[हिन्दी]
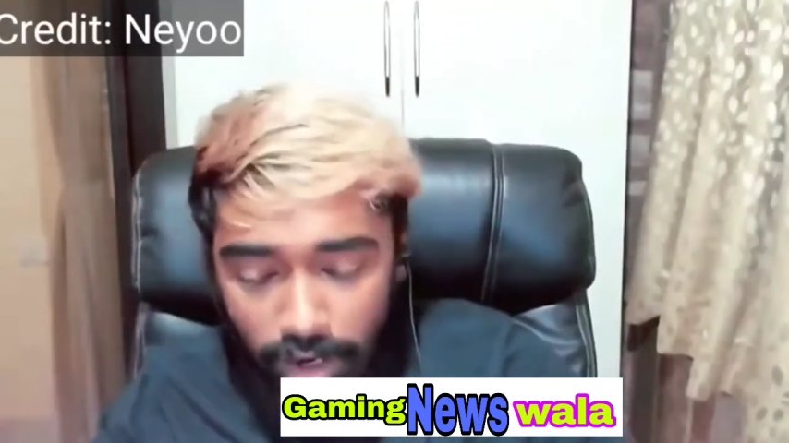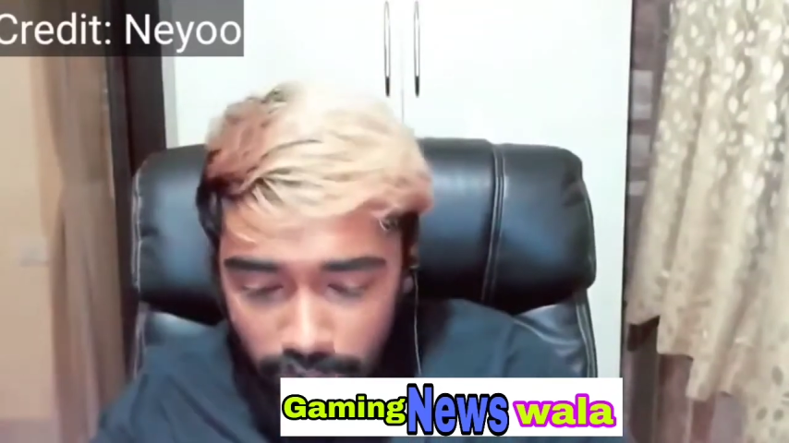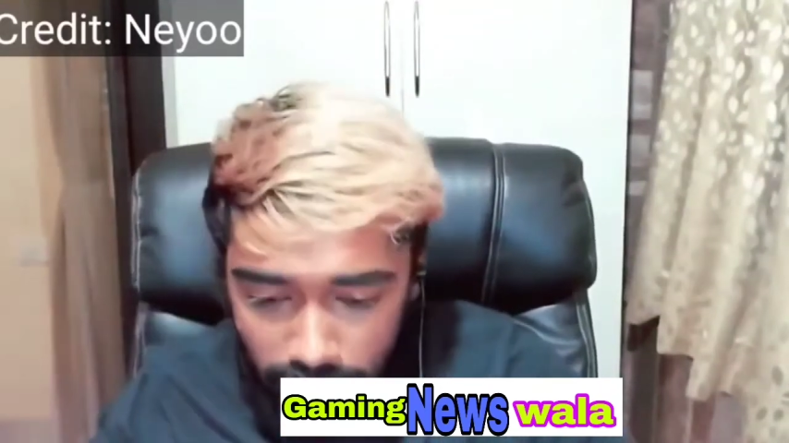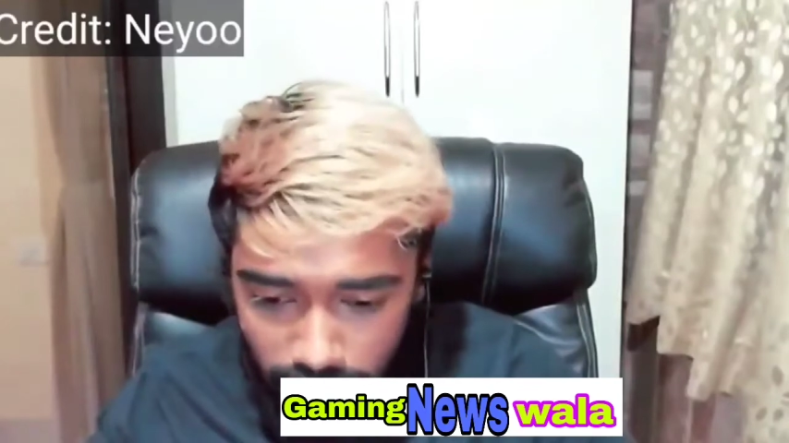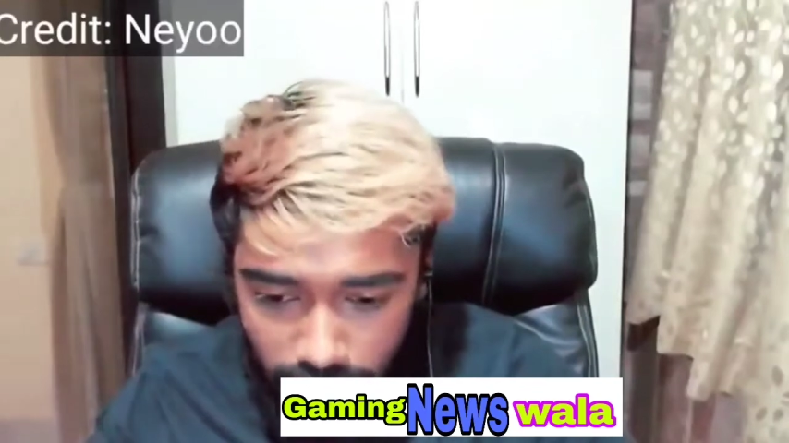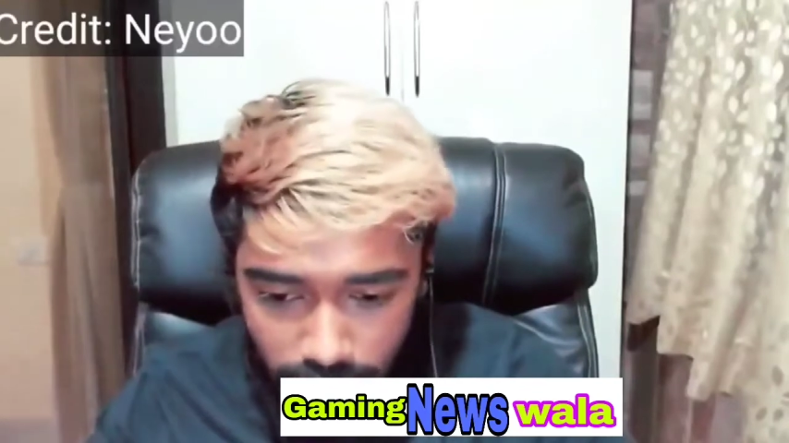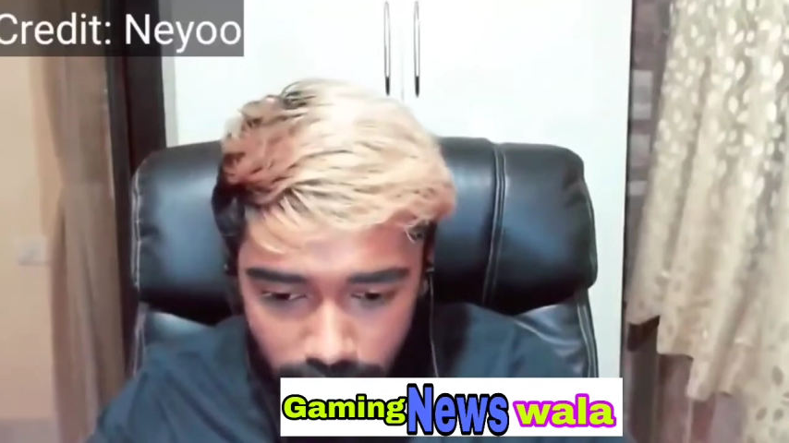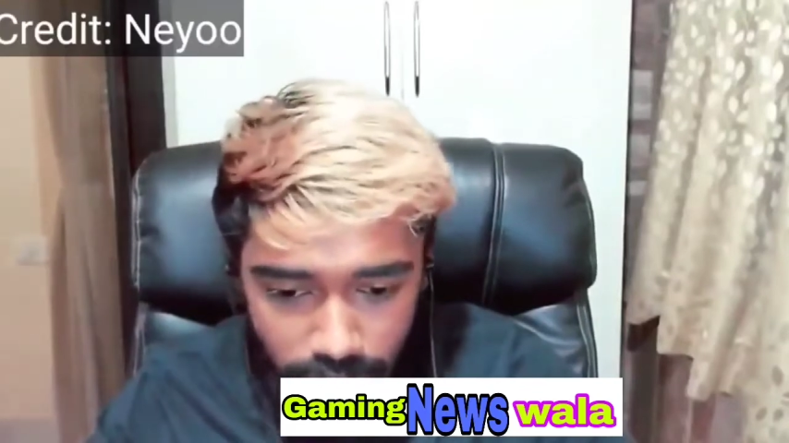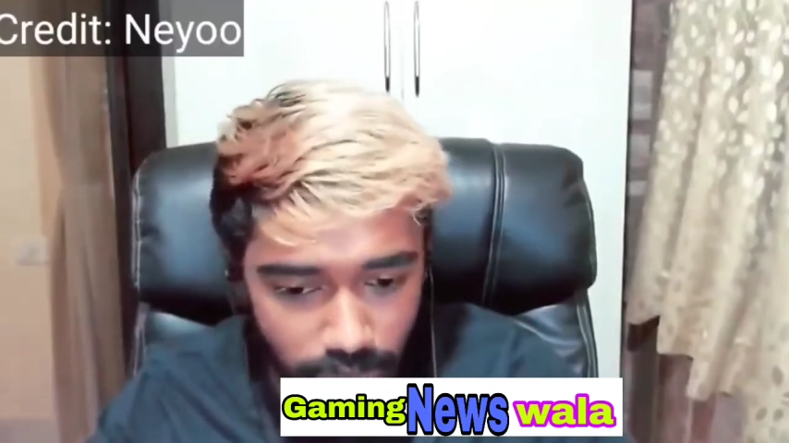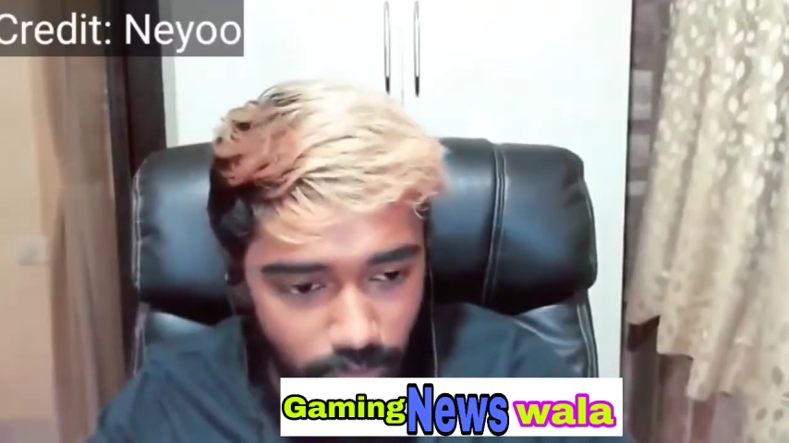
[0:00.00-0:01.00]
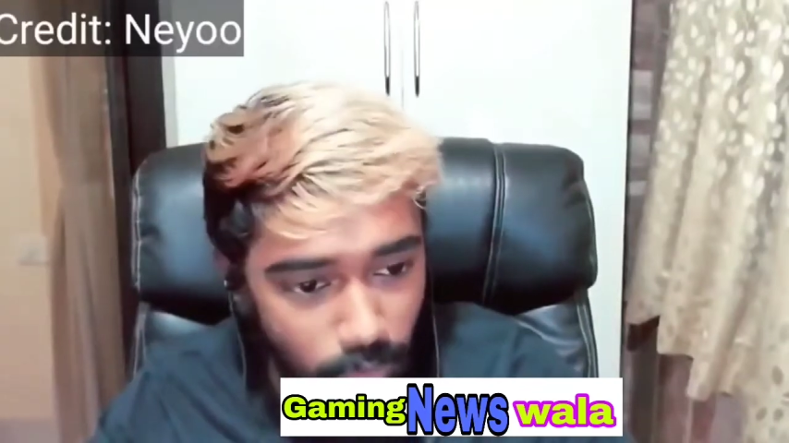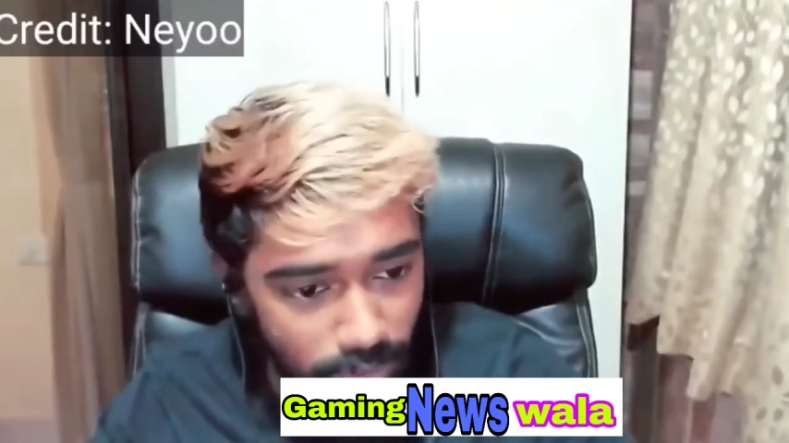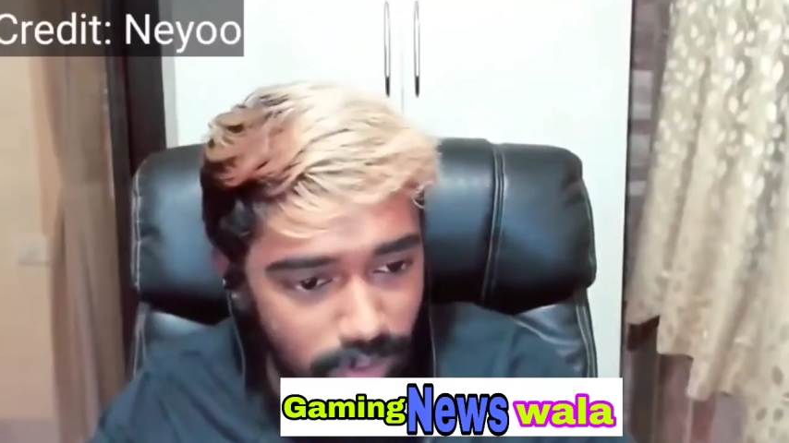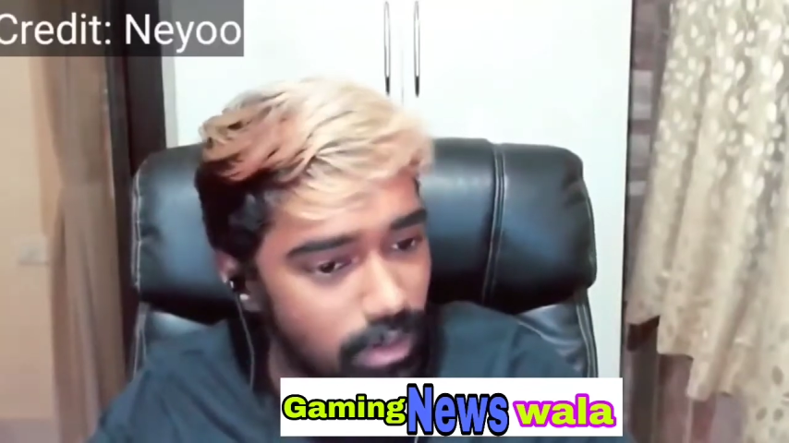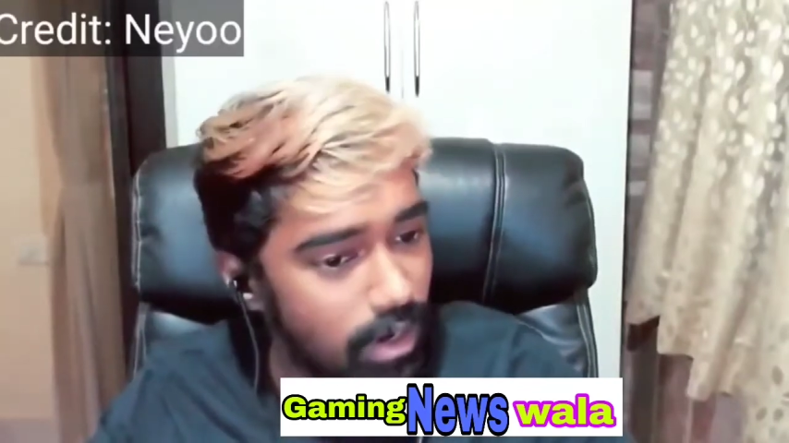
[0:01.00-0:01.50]
अगर
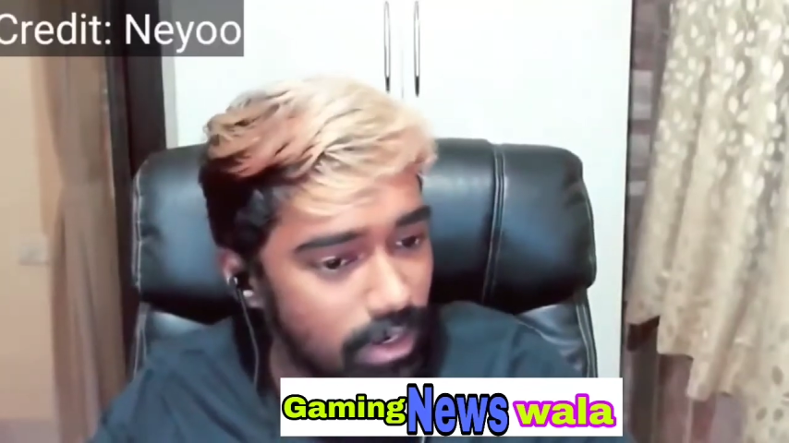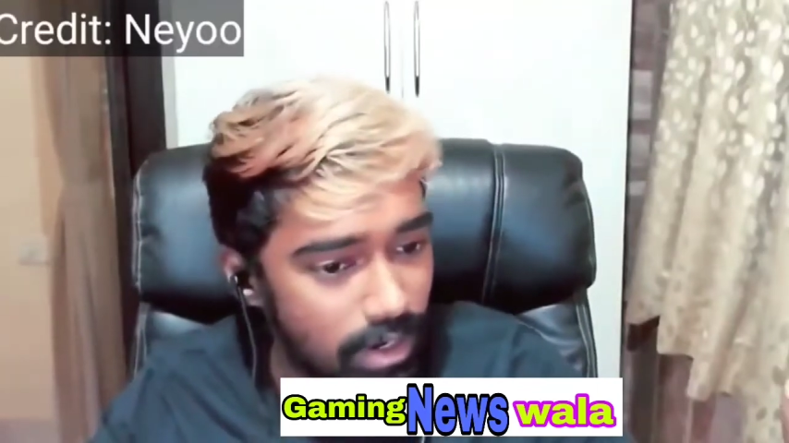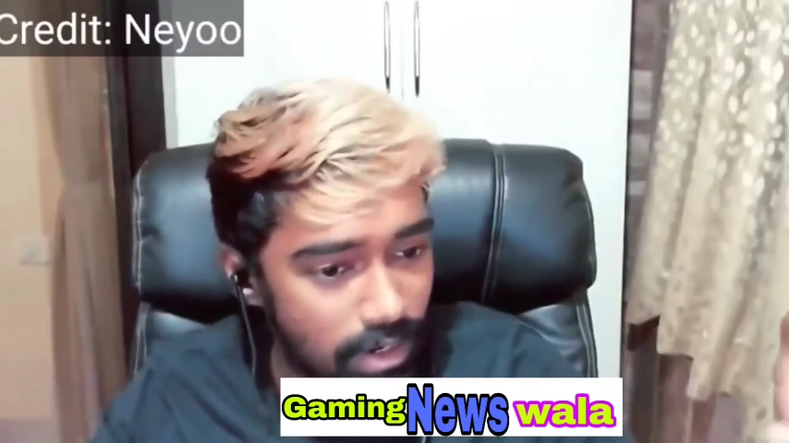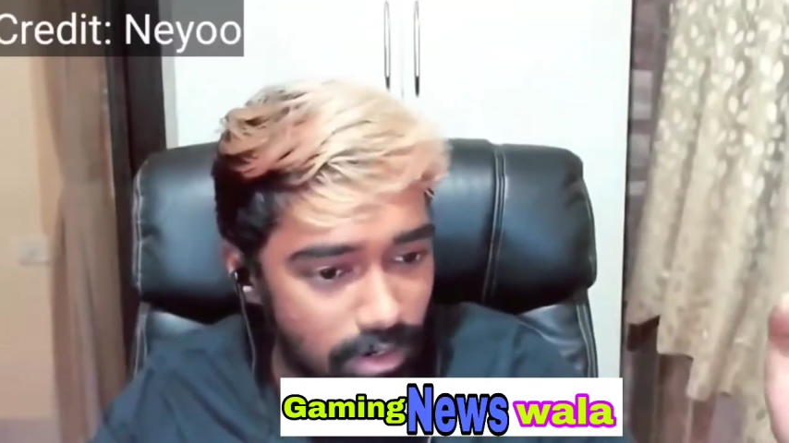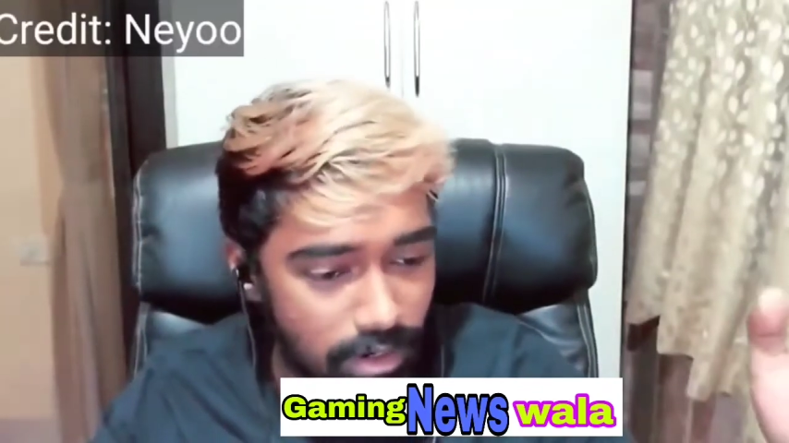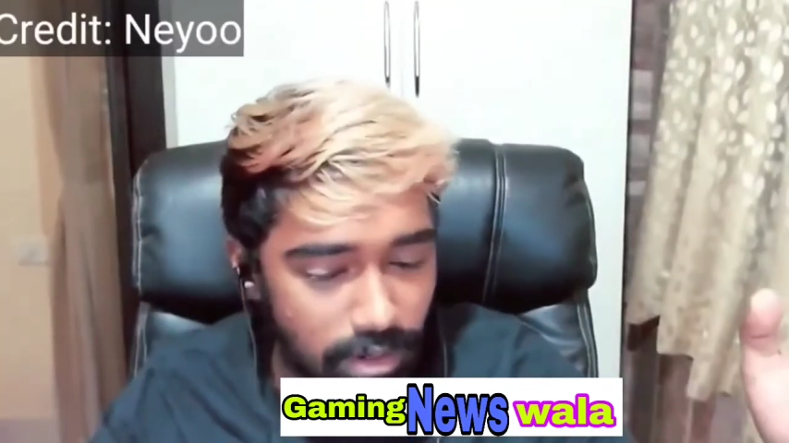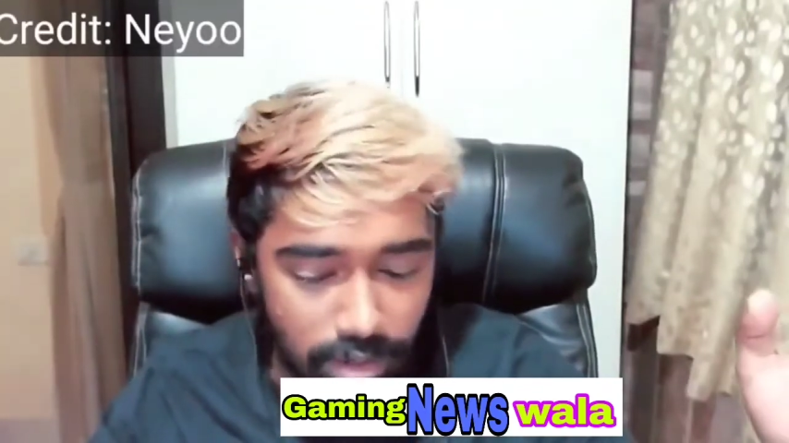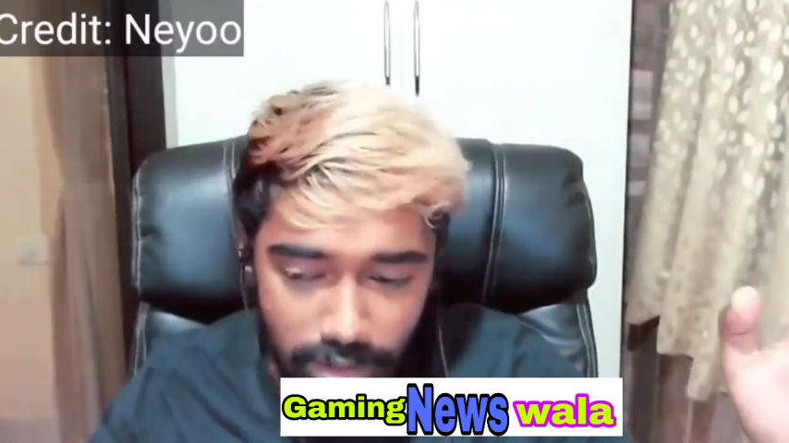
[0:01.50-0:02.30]
वही अगर एक